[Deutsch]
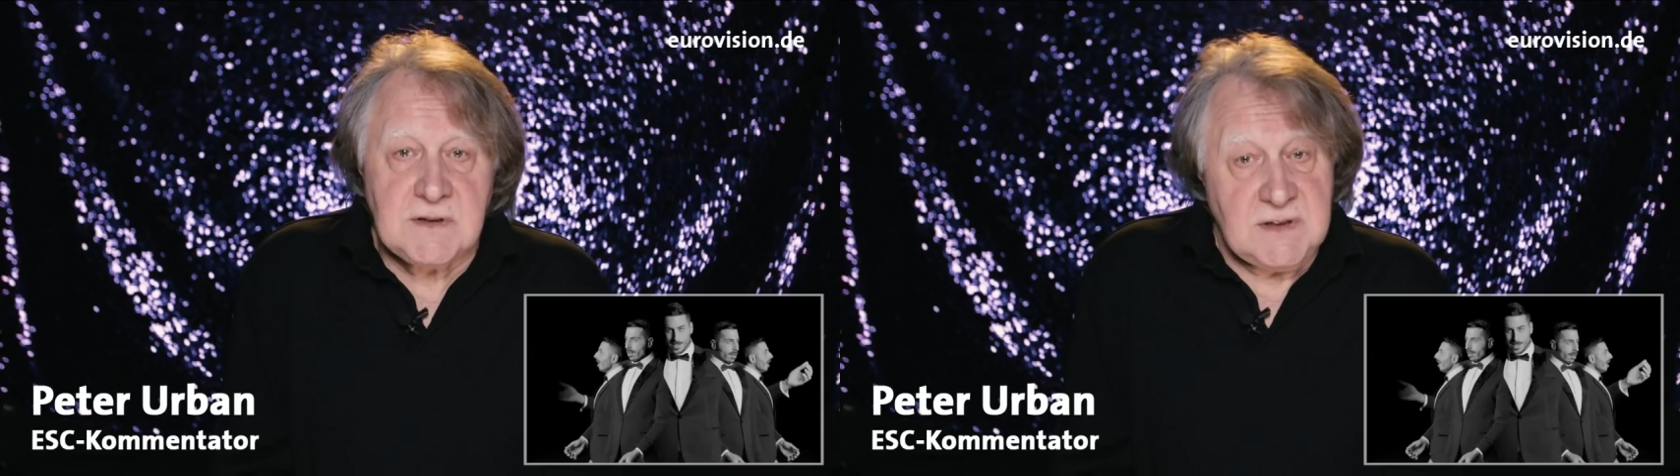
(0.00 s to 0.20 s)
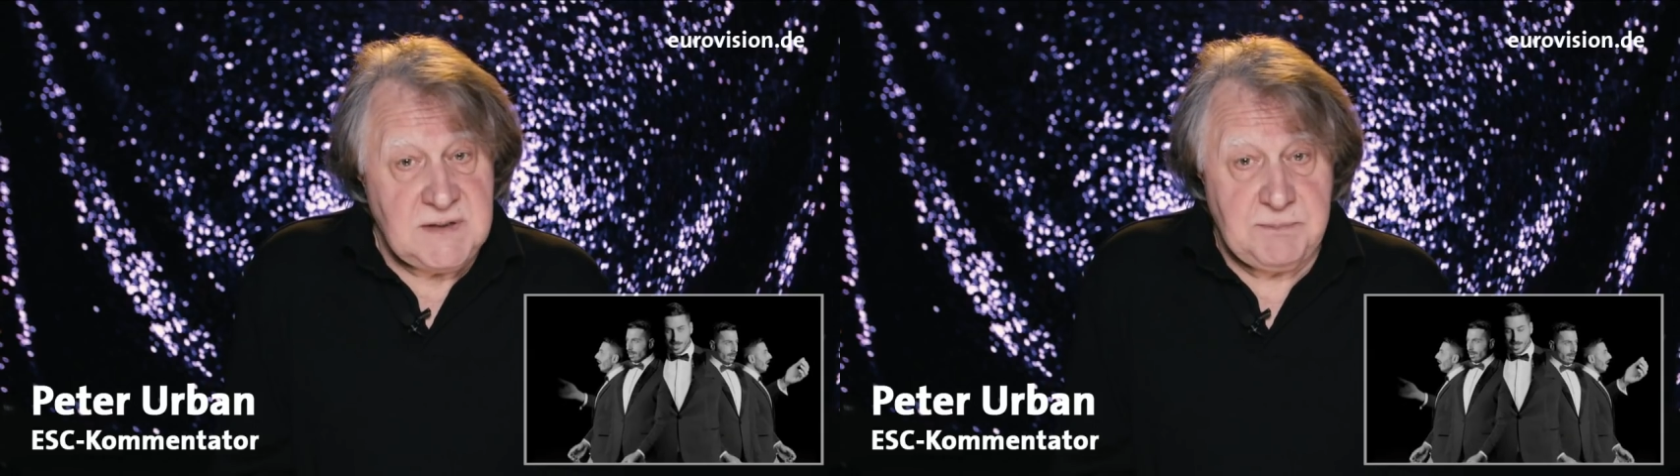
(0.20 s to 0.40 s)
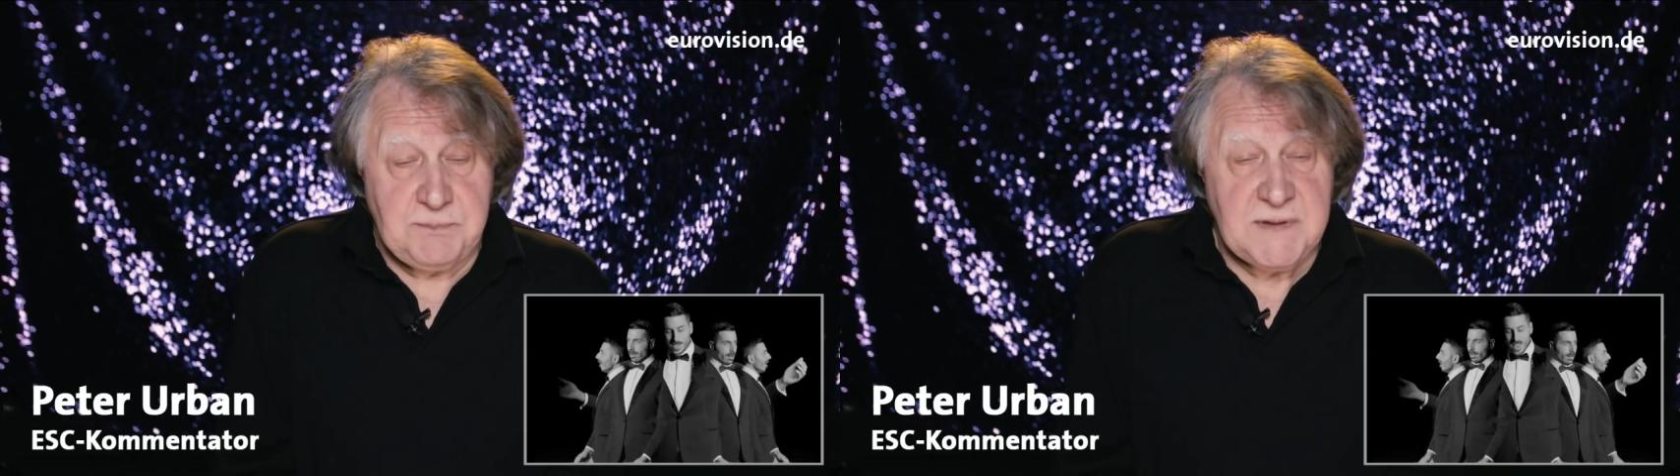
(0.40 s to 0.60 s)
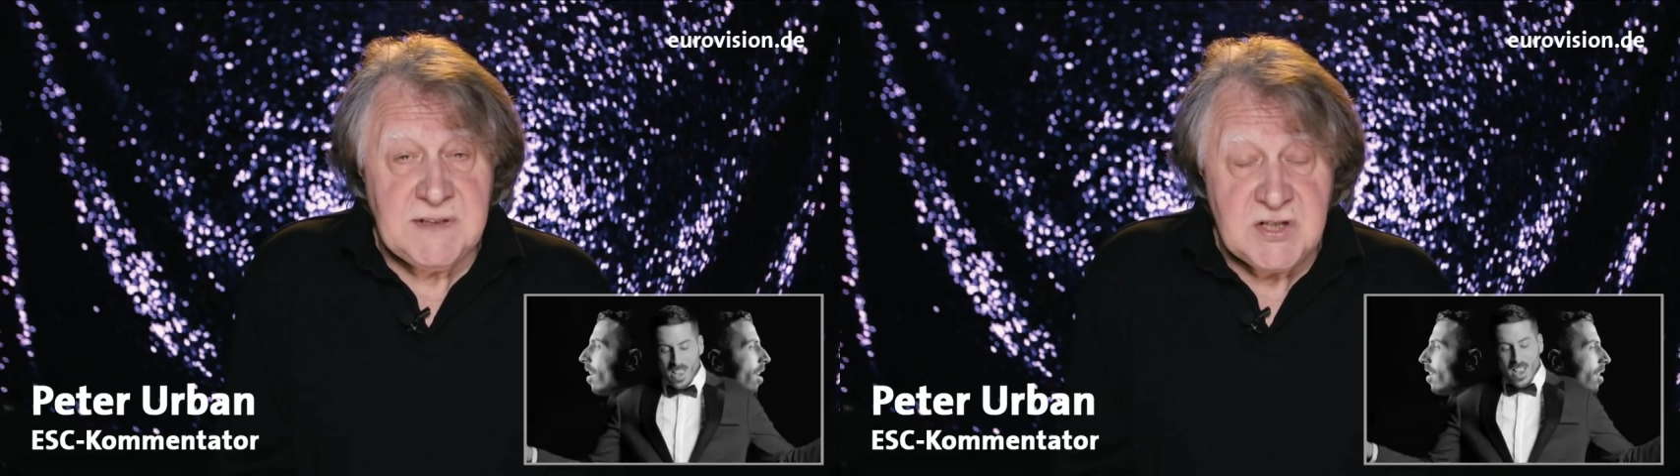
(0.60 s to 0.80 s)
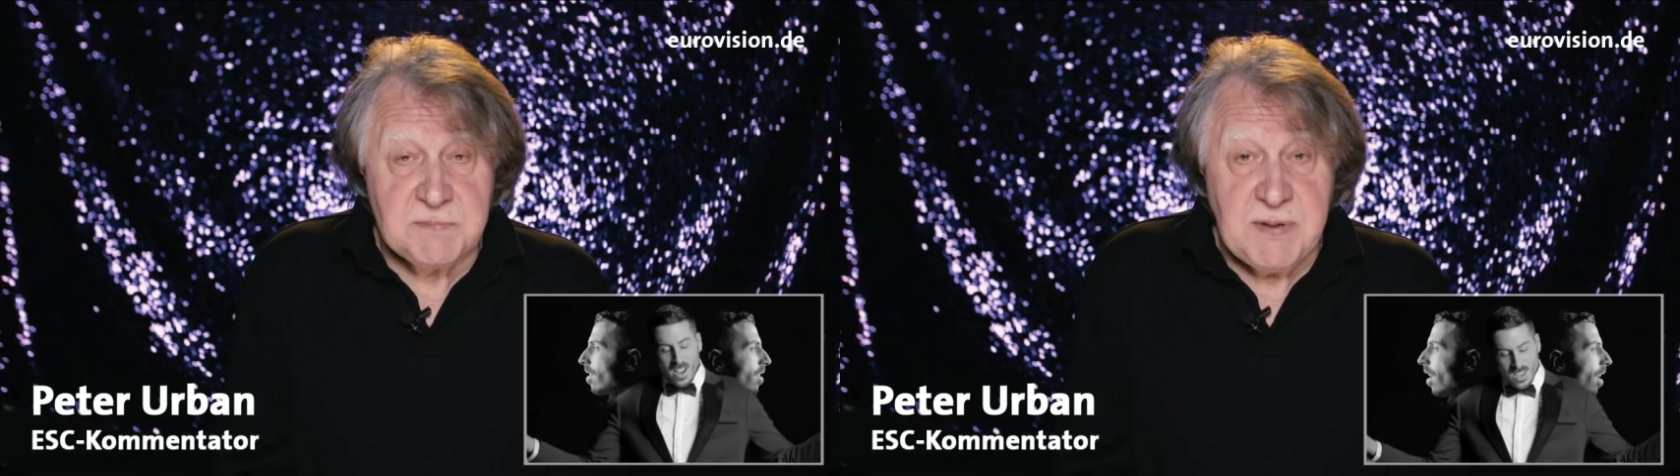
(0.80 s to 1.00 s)
ich bin
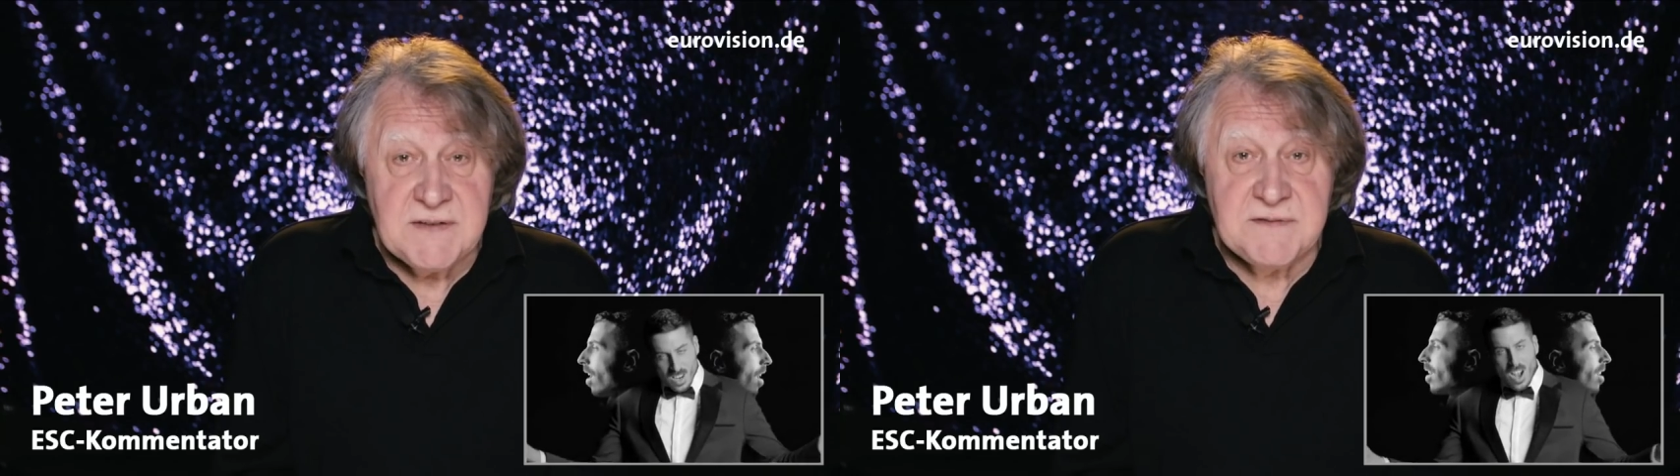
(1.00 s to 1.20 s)
gespannt,